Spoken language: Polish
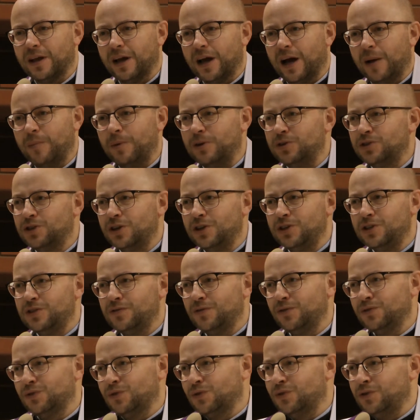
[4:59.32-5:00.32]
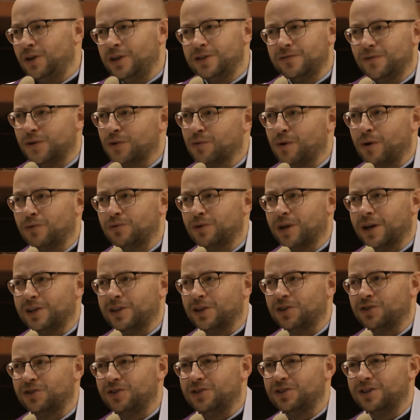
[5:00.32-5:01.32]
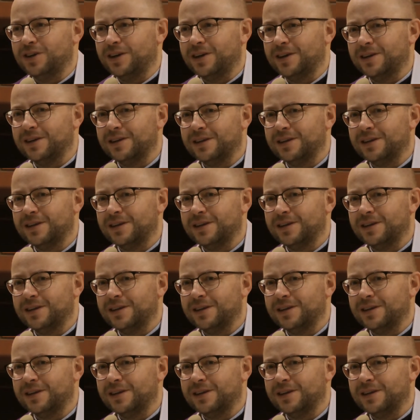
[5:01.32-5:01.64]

A męczeństwo to niezwykła utrata życia,